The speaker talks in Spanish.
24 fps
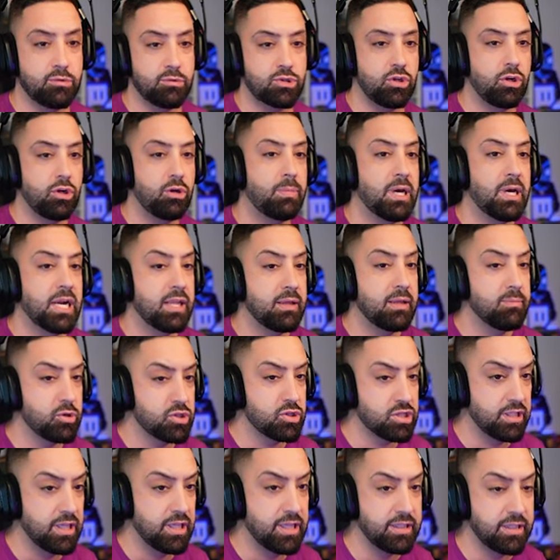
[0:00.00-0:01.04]
Solo para
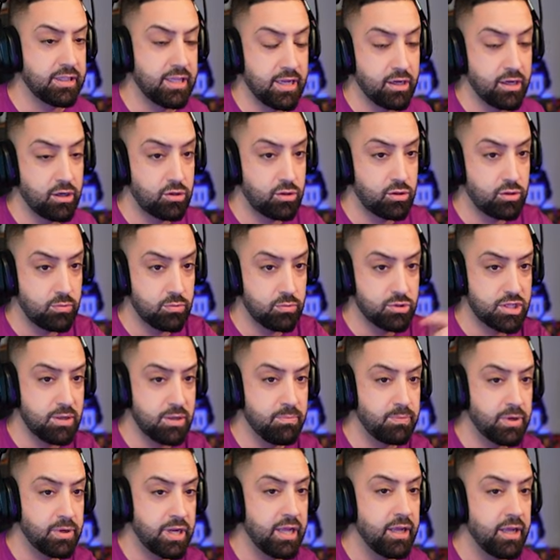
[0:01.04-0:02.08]
depositantes. Como
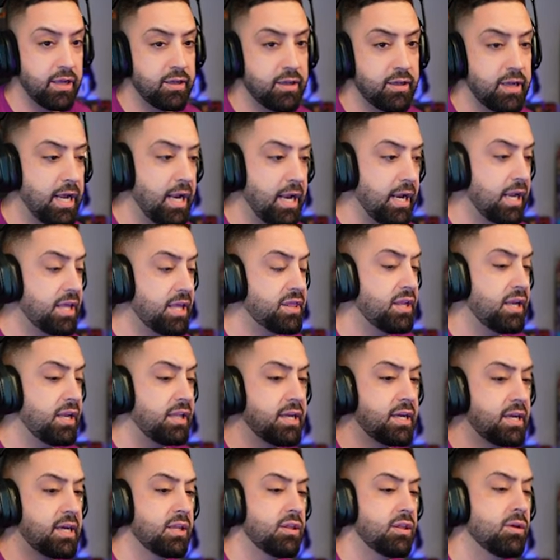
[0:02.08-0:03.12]
siempre, enlace la
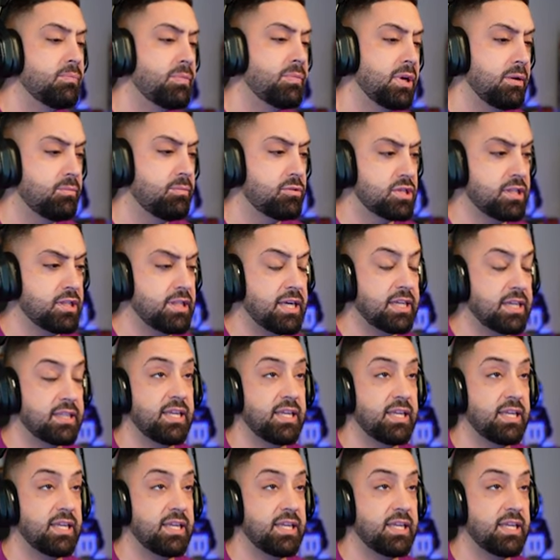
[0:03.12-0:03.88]
descripción para depositar.